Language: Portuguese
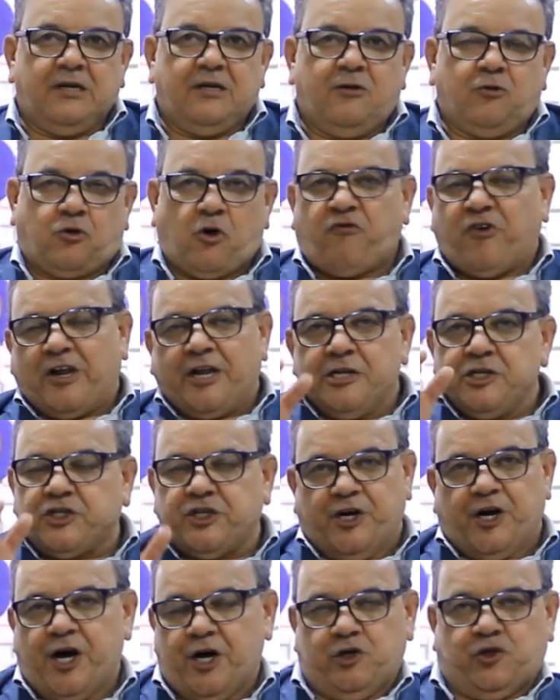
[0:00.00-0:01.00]
Não estou falando
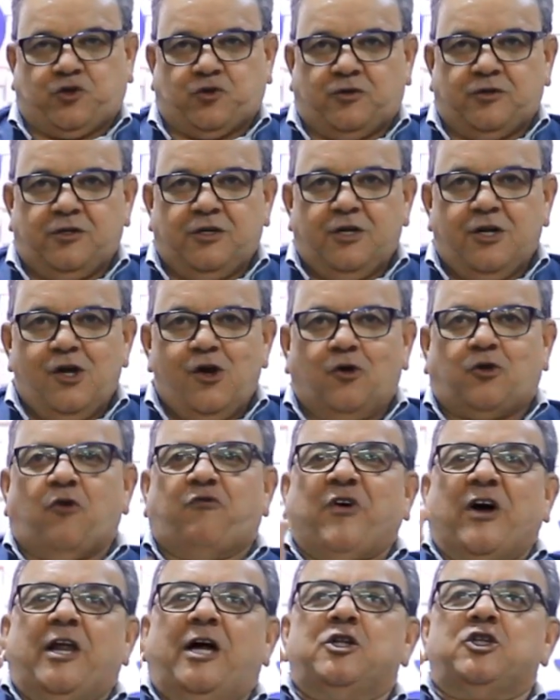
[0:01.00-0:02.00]
de anjo, eu estou
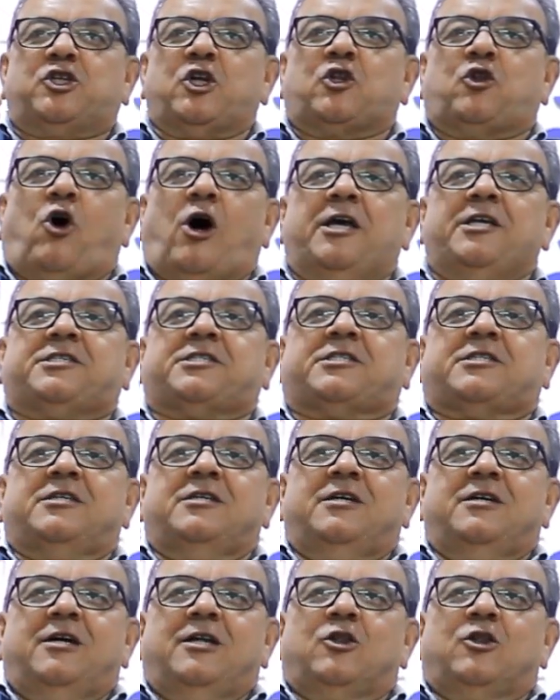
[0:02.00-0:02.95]
falando de dois